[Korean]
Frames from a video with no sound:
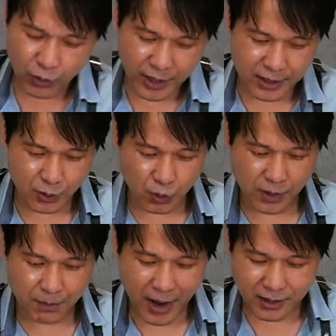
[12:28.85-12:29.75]
보기에는
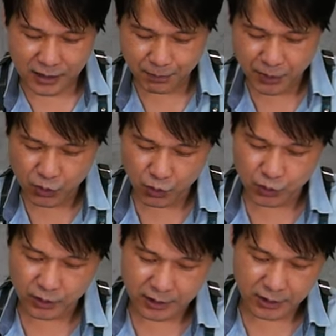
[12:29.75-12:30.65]
이렇게 박스핏으로
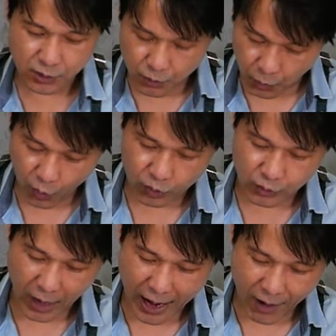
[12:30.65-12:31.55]
뭐
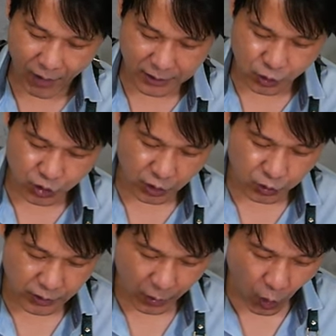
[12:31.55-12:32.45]

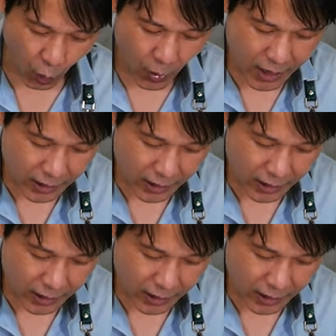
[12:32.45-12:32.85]
나와주셔도 되고